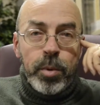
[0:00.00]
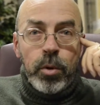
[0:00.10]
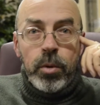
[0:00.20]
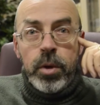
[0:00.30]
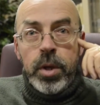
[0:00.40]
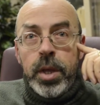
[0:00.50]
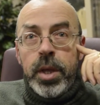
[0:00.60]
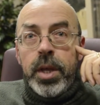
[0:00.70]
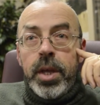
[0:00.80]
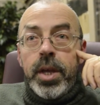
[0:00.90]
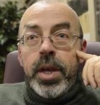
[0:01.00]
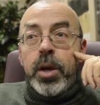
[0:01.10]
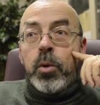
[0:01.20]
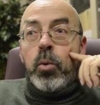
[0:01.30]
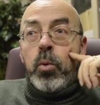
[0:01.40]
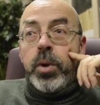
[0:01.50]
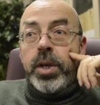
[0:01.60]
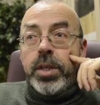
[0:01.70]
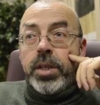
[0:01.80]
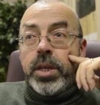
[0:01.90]
poco. E
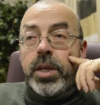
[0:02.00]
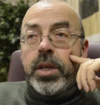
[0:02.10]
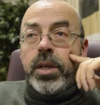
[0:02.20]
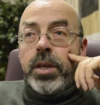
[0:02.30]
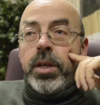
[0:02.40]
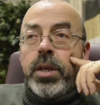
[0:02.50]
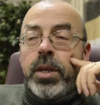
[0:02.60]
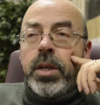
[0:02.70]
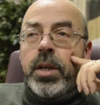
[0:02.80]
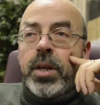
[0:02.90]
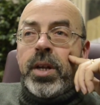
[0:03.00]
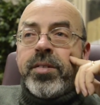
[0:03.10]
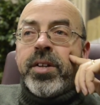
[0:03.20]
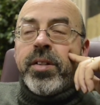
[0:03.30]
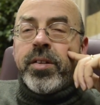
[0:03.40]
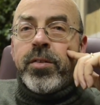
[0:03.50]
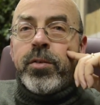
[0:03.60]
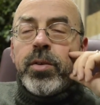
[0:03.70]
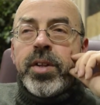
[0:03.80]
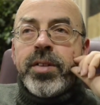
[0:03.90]
quindi la
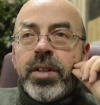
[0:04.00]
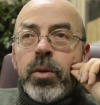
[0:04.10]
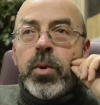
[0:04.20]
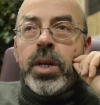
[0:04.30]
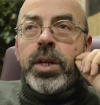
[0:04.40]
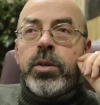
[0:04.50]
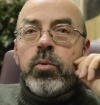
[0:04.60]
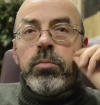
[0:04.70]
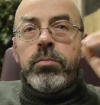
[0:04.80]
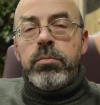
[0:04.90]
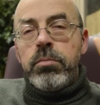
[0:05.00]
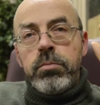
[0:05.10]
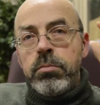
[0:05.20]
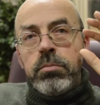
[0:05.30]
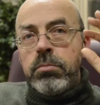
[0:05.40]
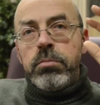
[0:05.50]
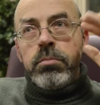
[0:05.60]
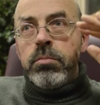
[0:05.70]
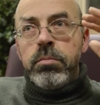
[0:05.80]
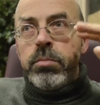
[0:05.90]
sensazione è stata quella di un
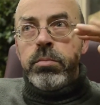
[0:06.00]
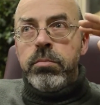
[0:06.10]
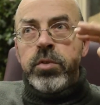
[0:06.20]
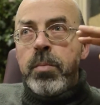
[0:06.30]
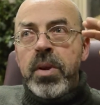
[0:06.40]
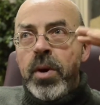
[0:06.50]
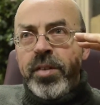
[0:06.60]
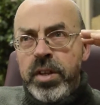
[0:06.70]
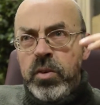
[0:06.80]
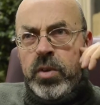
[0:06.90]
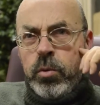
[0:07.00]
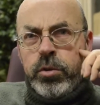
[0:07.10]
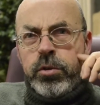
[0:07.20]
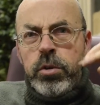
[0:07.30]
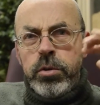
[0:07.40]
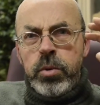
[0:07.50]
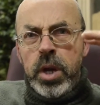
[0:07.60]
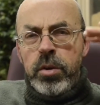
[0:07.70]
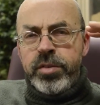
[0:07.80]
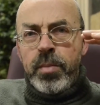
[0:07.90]
sembrava quasi di vivere un sogno, una
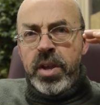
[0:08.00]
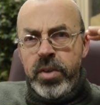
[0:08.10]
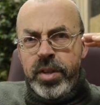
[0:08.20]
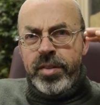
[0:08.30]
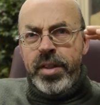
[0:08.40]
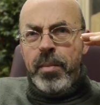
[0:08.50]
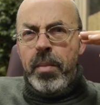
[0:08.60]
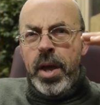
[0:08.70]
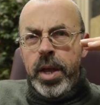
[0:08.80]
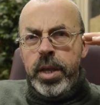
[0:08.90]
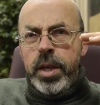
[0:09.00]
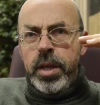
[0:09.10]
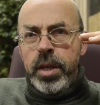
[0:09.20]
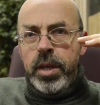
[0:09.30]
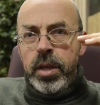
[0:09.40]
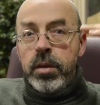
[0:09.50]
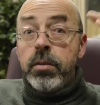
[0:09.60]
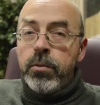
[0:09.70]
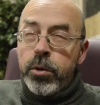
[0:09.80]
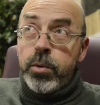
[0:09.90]
cosa mai vista, mai
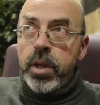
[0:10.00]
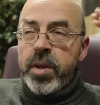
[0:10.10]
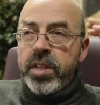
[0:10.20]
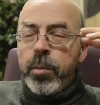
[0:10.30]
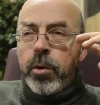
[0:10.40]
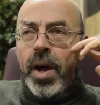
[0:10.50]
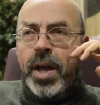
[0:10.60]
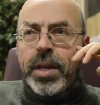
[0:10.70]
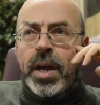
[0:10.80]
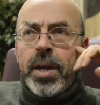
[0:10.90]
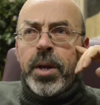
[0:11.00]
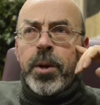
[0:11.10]
fortunatamente provata,